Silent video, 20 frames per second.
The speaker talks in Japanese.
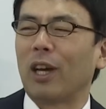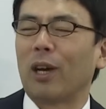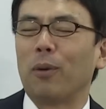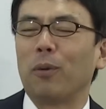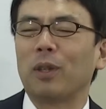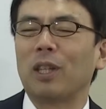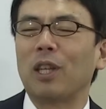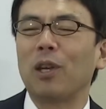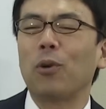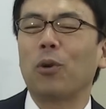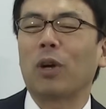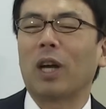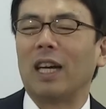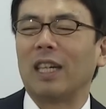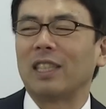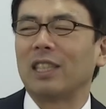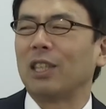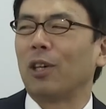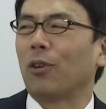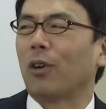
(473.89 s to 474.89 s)
だから手を
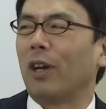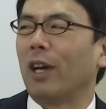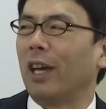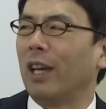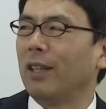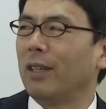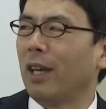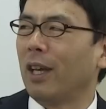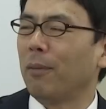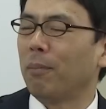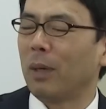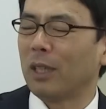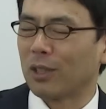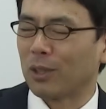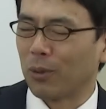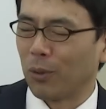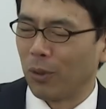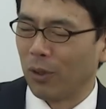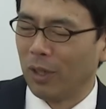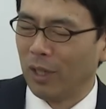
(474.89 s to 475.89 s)
変え品を変え、ね、ま
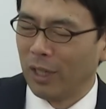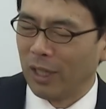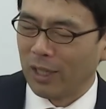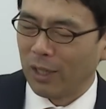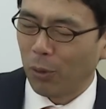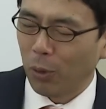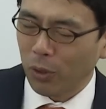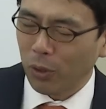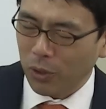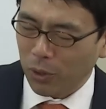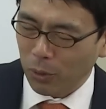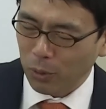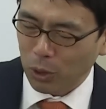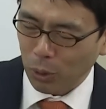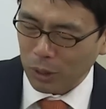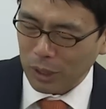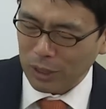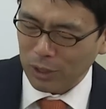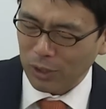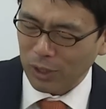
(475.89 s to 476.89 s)
ずその本当
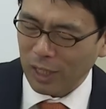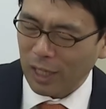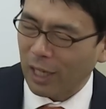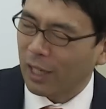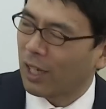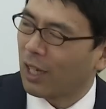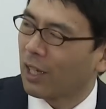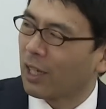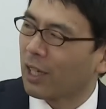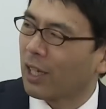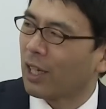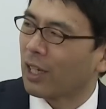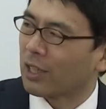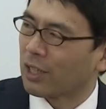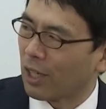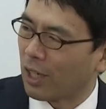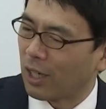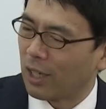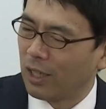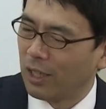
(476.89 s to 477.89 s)
直接利害関係
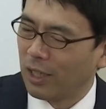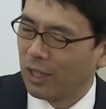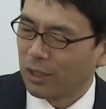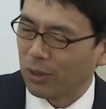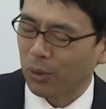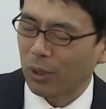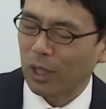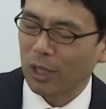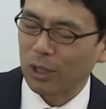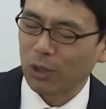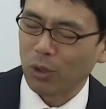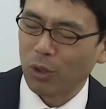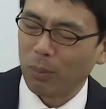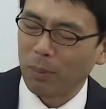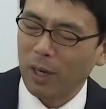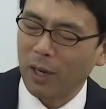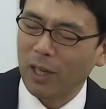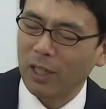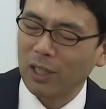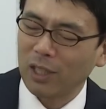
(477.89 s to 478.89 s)
者、それからその
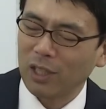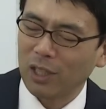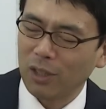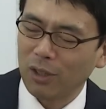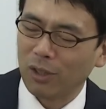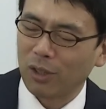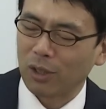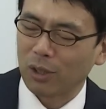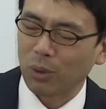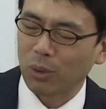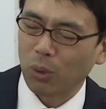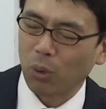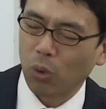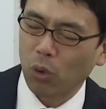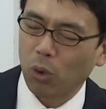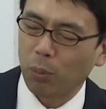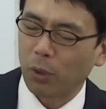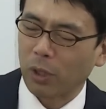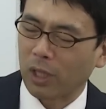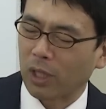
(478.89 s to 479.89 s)
周りにいるその
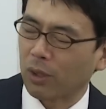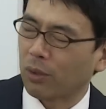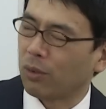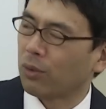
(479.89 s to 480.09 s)
おこぼれで